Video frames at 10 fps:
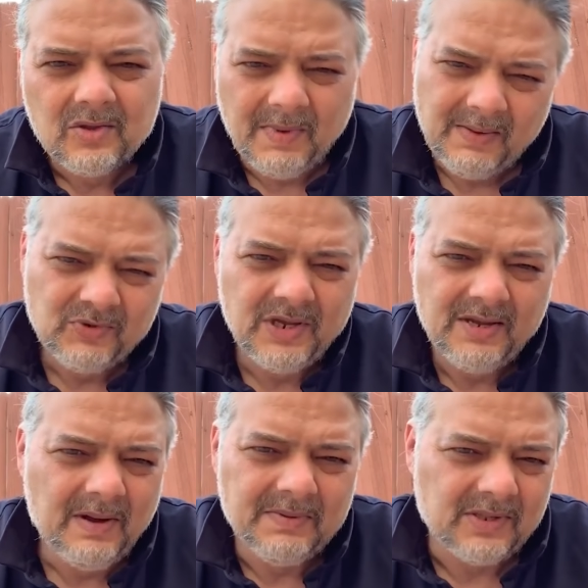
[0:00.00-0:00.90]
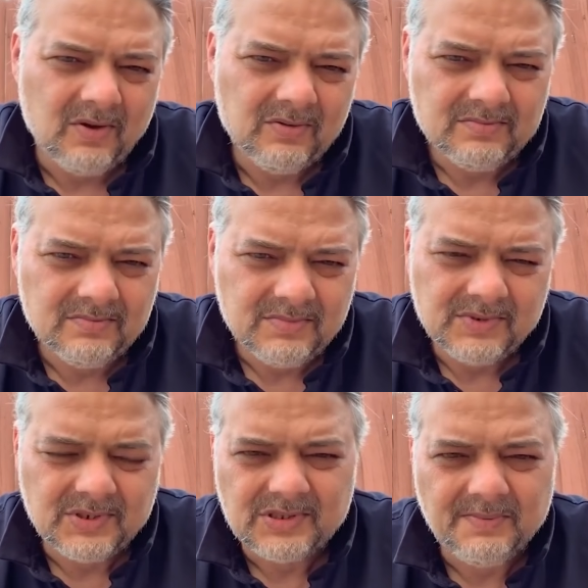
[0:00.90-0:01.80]
भाई मुझे एक बार बताओ
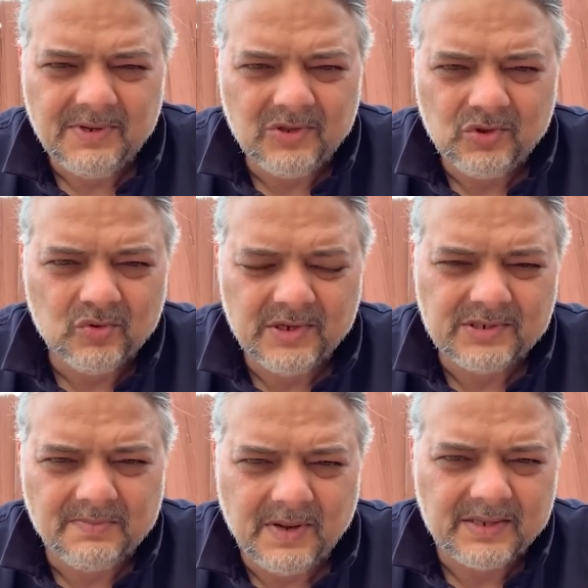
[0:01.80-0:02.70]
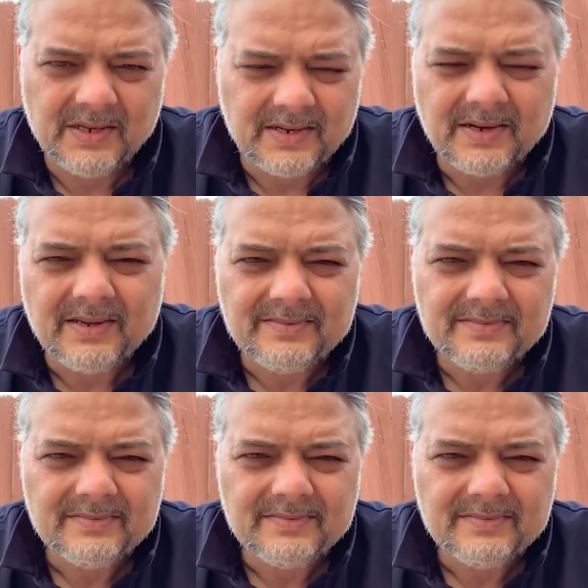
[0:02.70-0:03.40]
जितने भी हिंदू हैं ये सब बातें कर रहे हैं